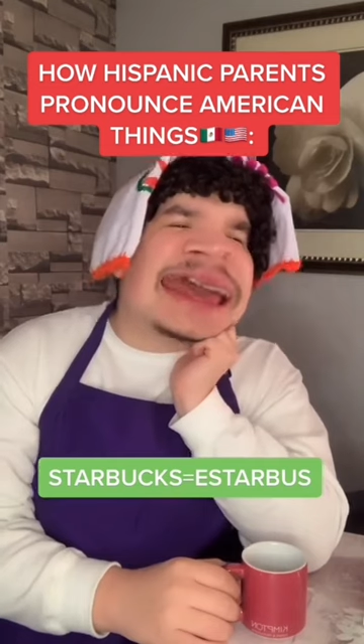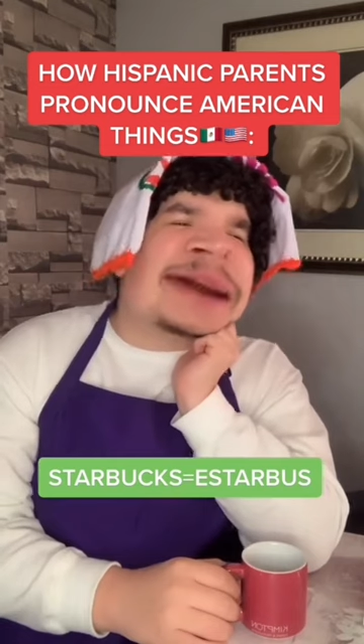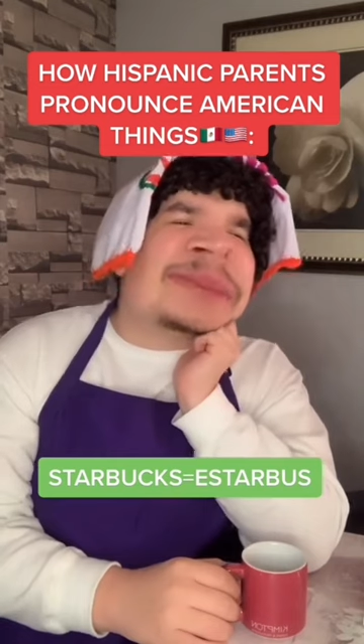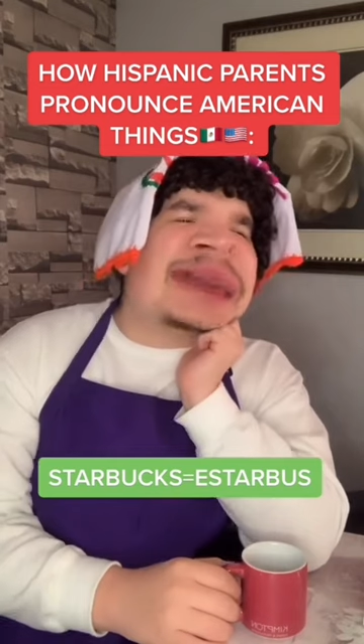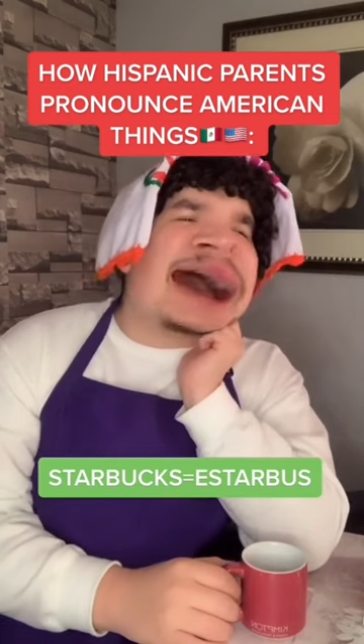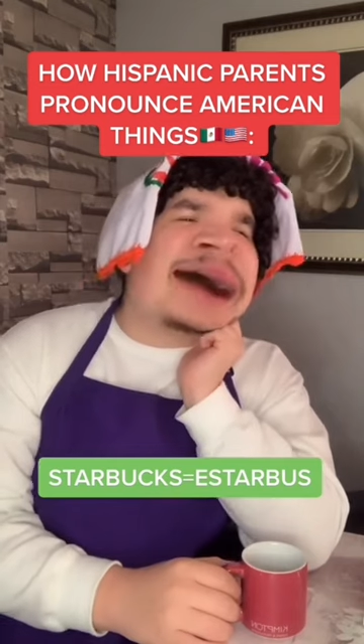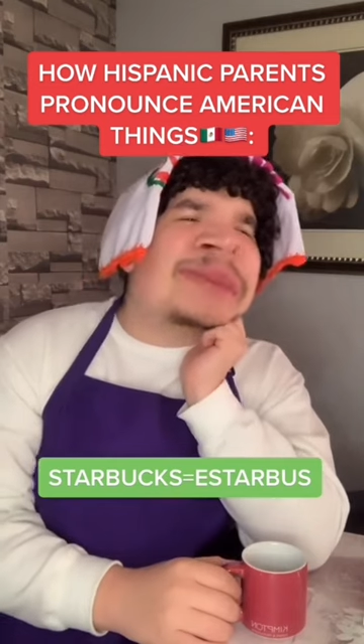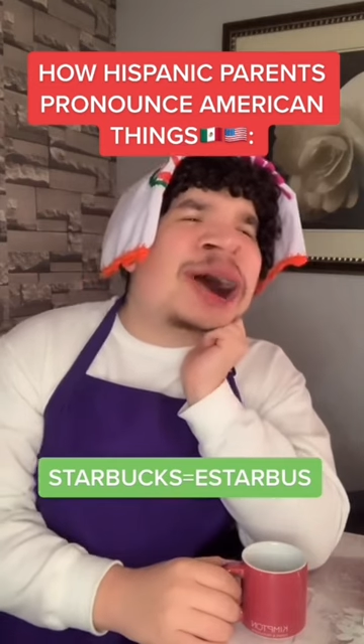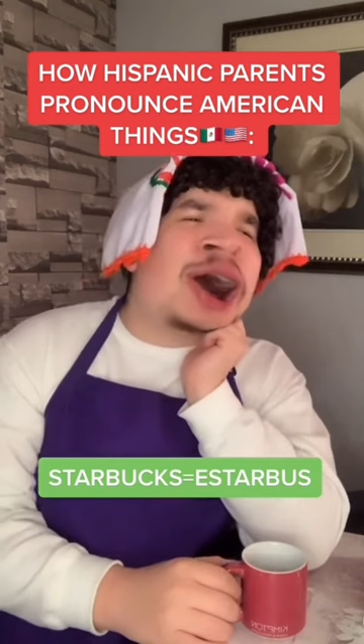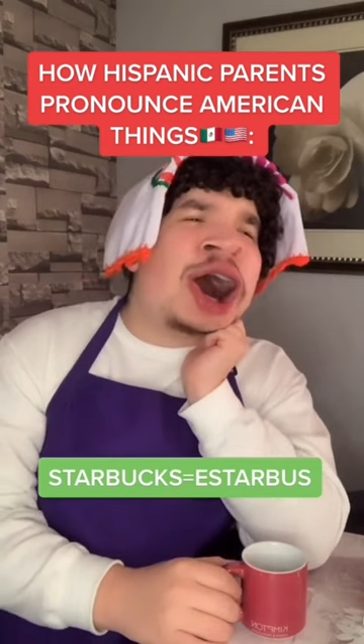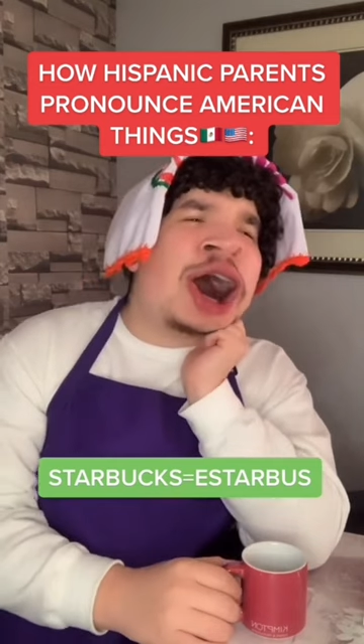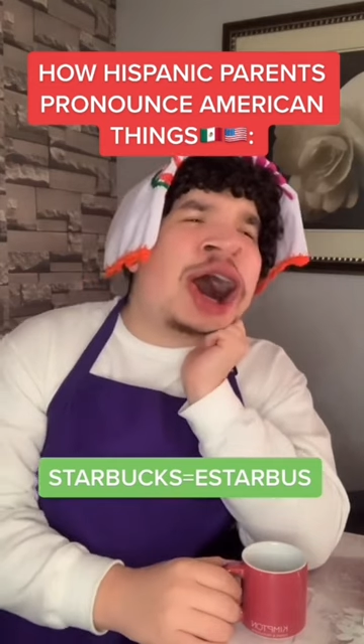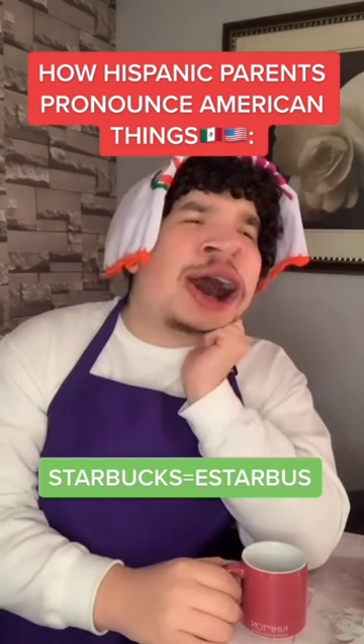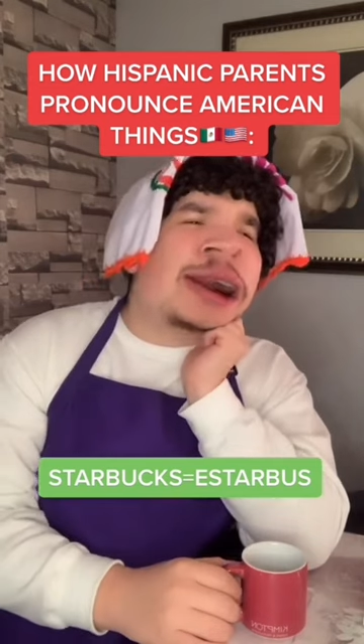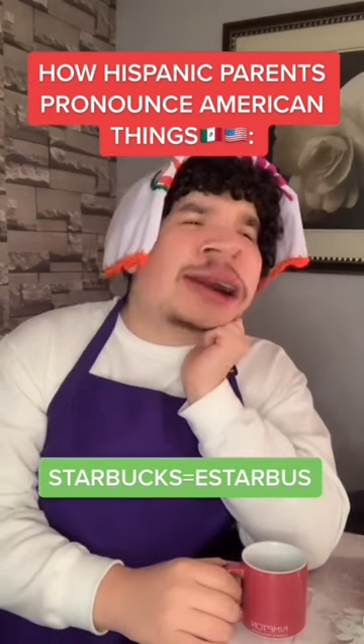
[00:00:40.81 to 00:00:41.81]
Mi
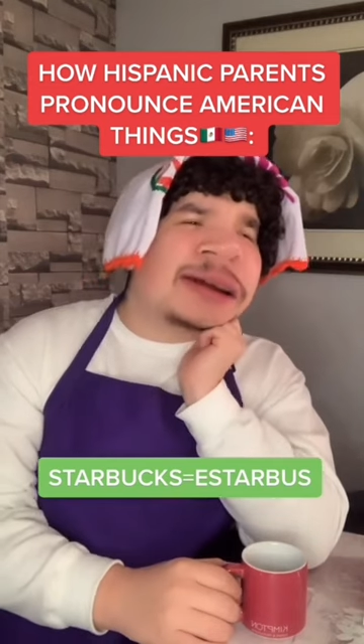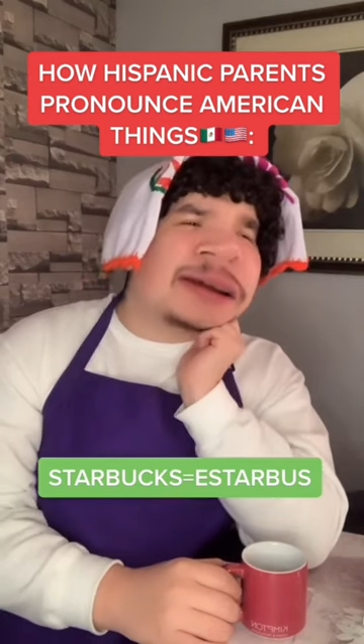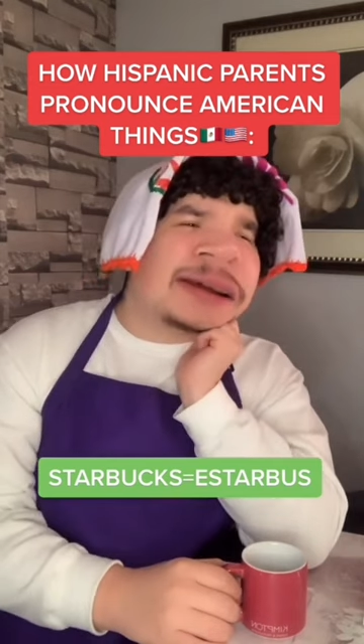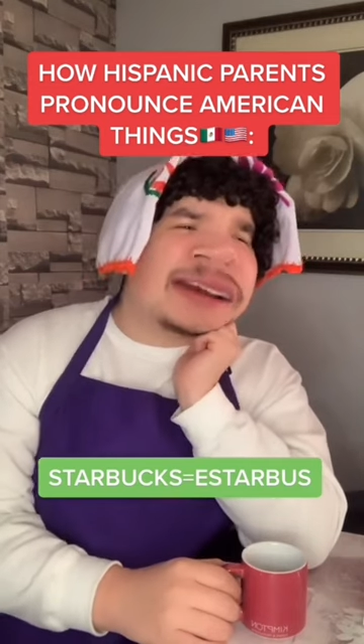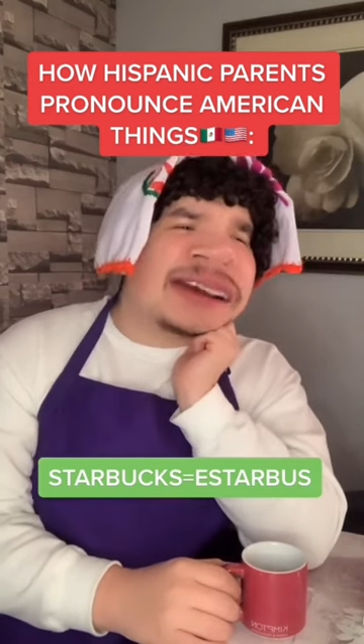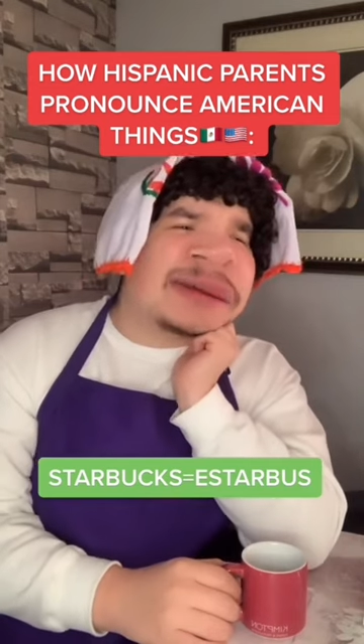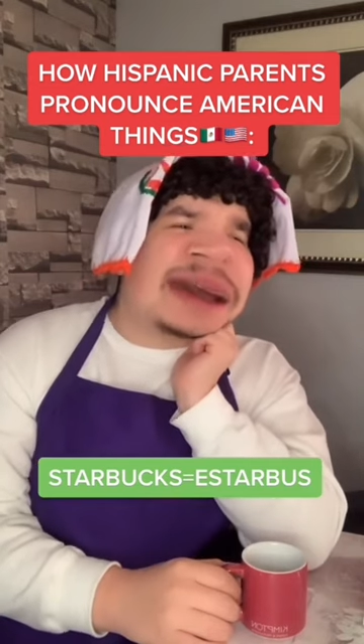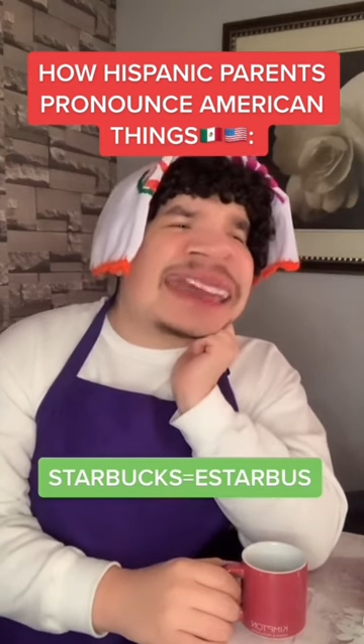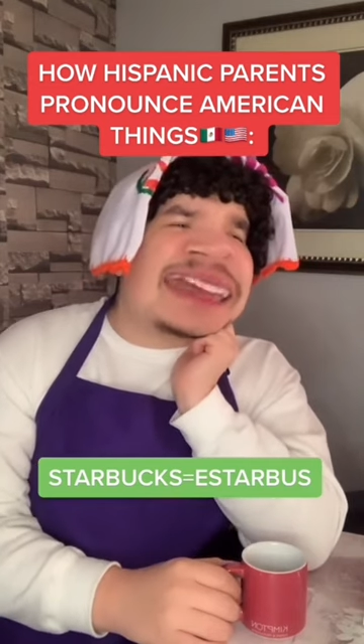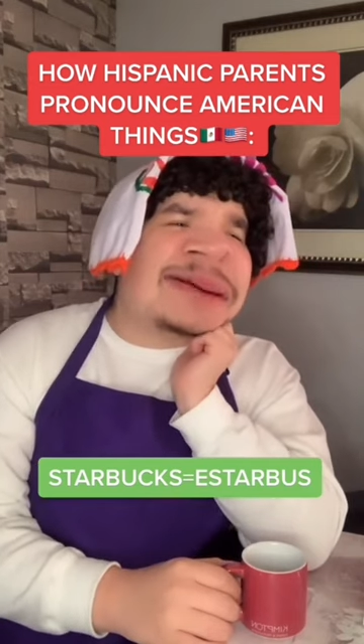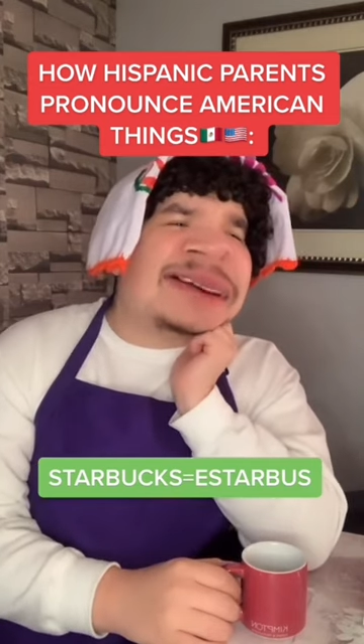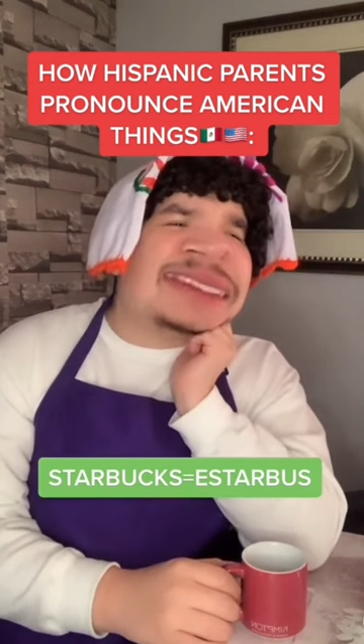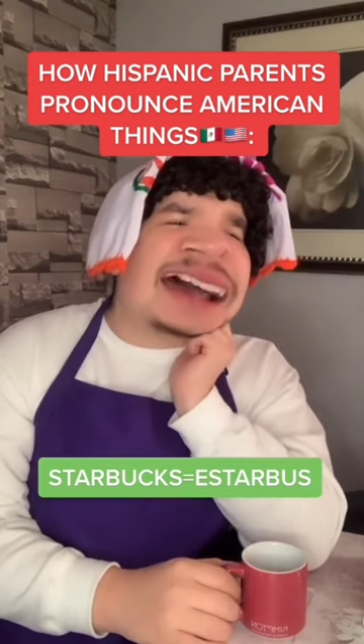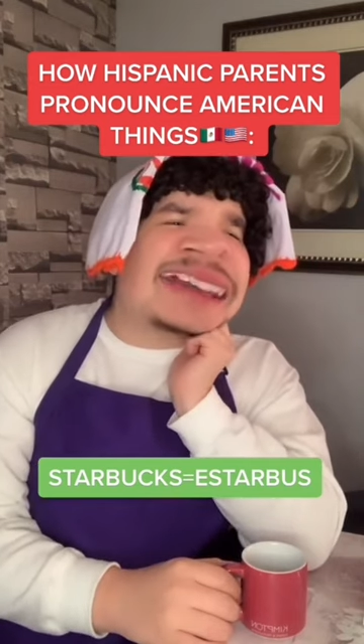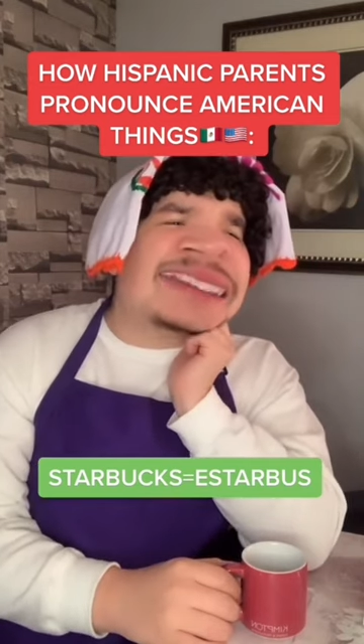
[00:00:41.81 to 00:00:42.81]
amor, ¿me
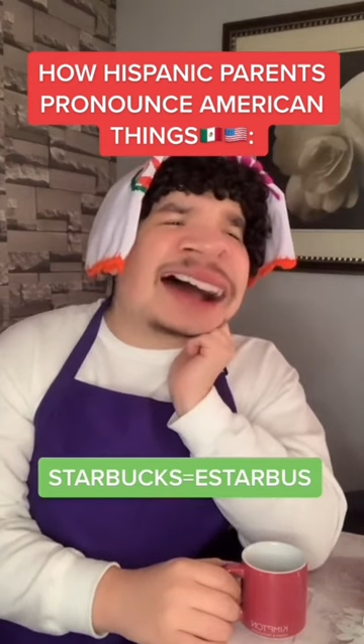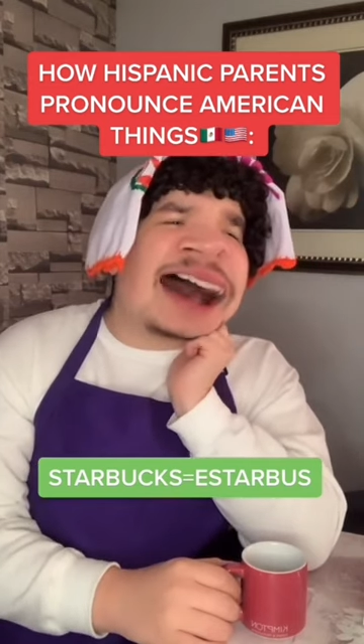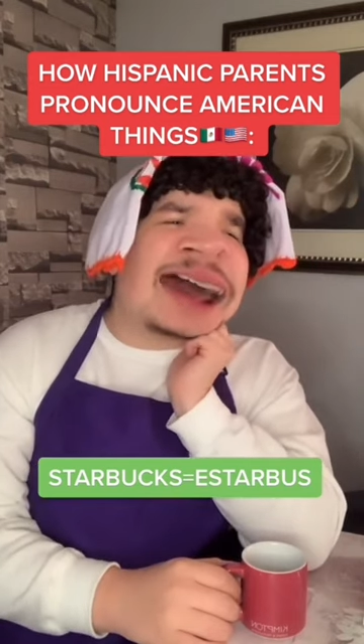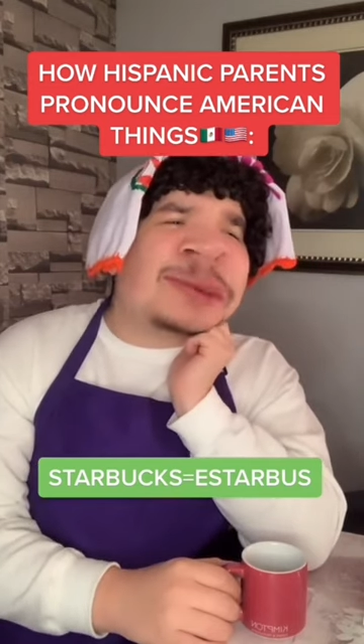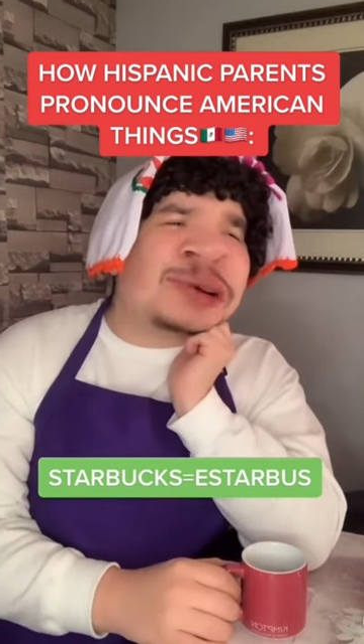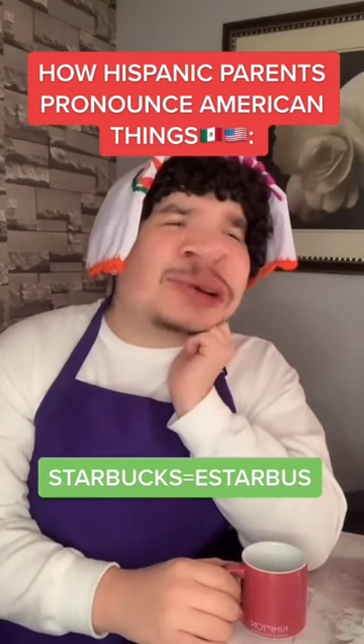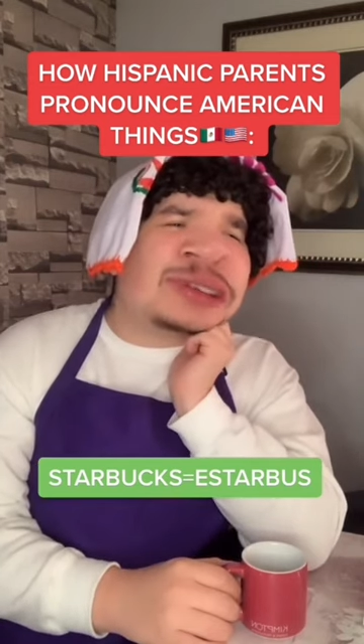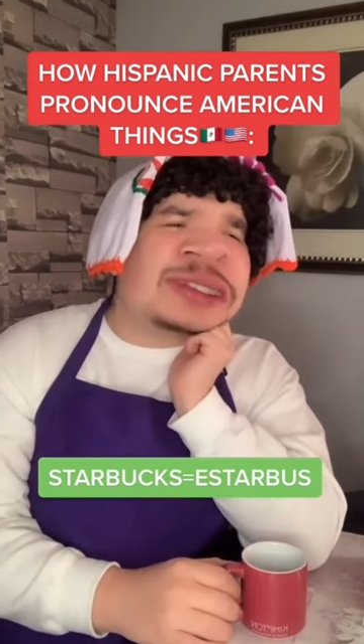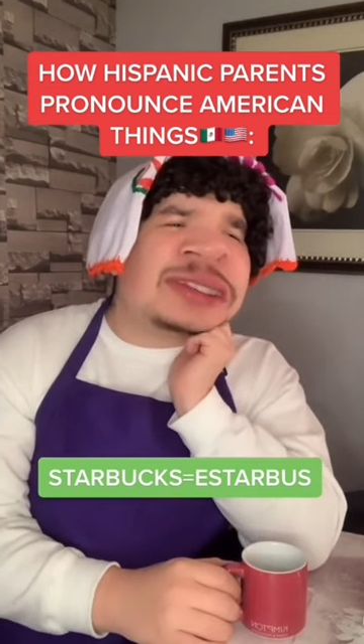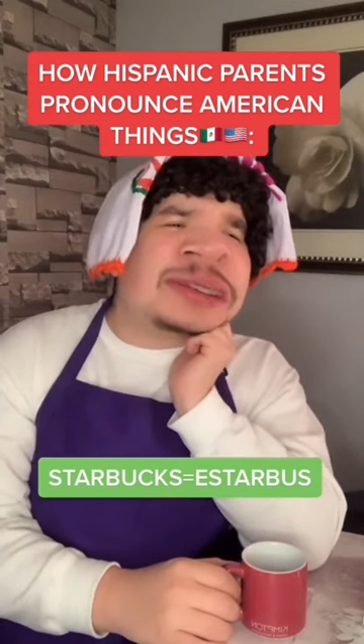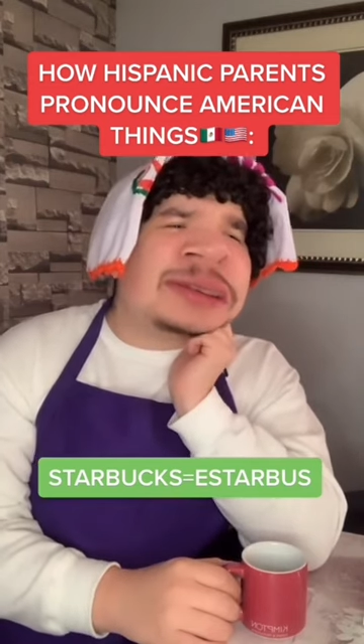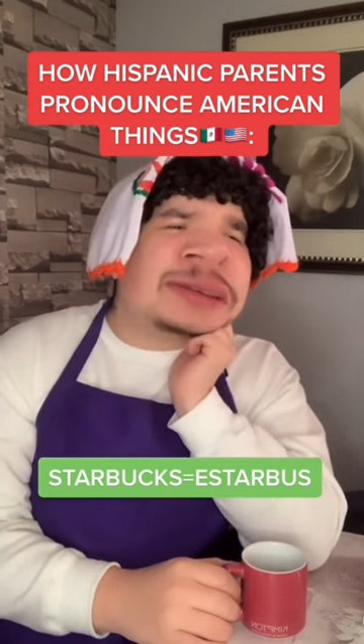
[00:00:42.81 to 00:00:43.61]
llevas a Starbucks?